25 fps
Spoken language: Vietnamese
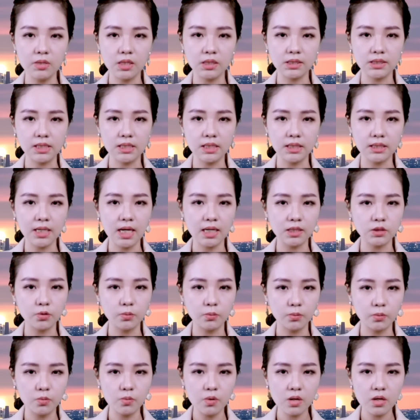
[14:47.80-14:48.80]
mười chín tại
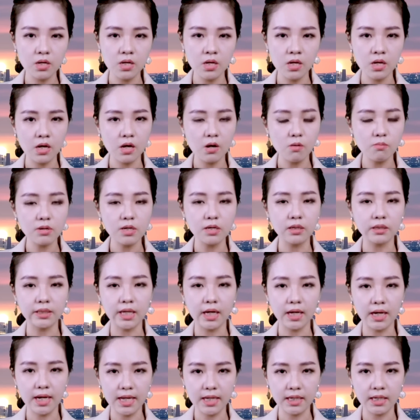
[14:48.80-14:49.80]
Trung Quốc không ngừng
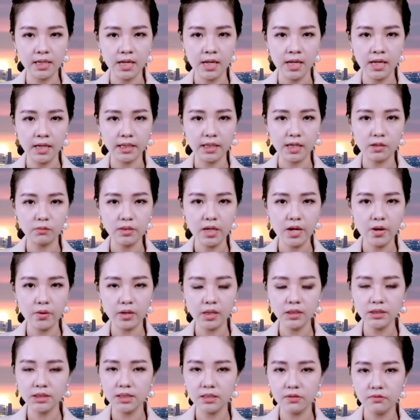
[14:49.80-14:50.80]
tăng lên, kéo theo
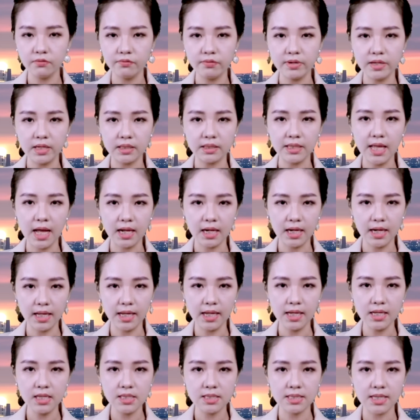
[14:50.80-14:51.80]
các chi phí tang
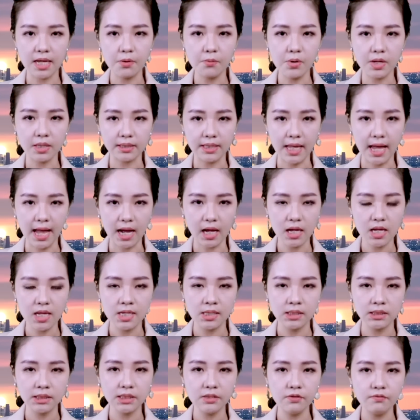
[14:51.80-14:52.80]
lễ, giá hỏa táng,
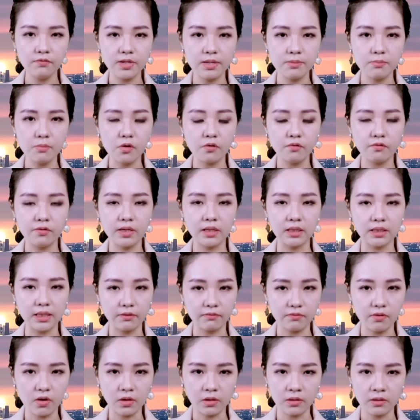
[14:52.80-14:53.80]
chi phí mộ phần tăng
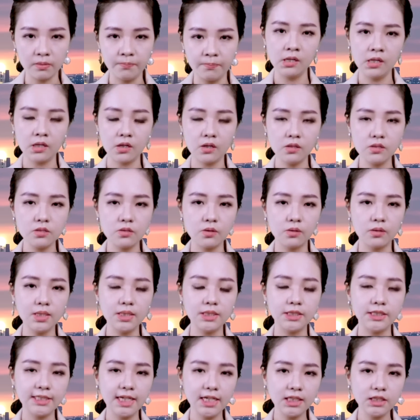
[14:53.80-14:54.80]
vọt. Con số
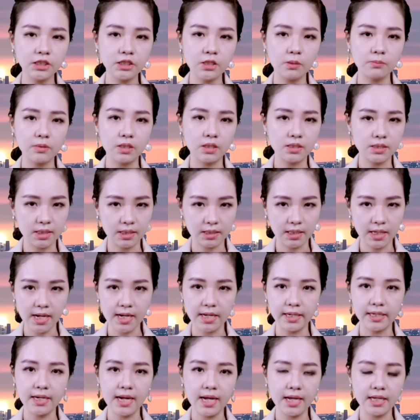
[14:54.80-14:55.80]
người chết trong đợt dịch
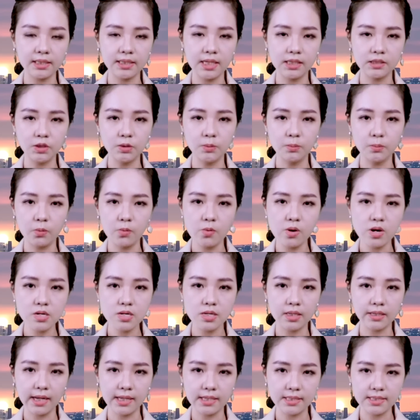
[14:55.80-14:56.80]
hiện nay tại Trung Quốc
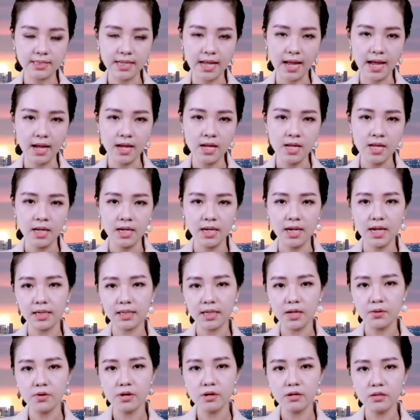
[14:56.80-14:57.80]
được đánh giá là
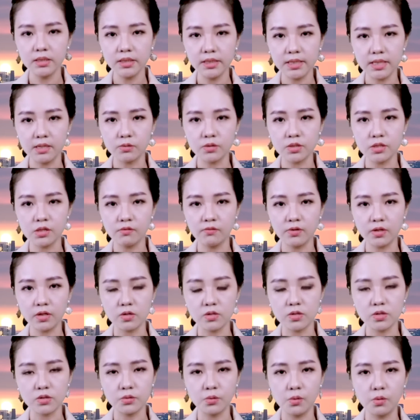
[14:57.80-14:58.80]
cao hơn nhiều so với
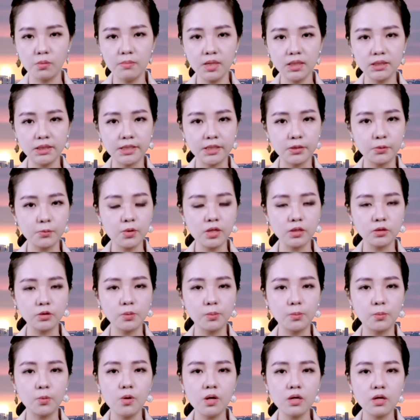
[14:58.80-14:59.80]
con số mà chính quyền
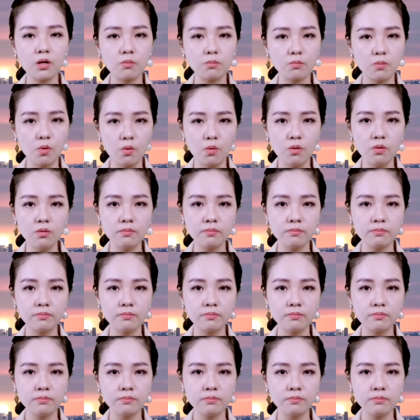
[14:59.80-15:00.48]
Trung Quốc công bố.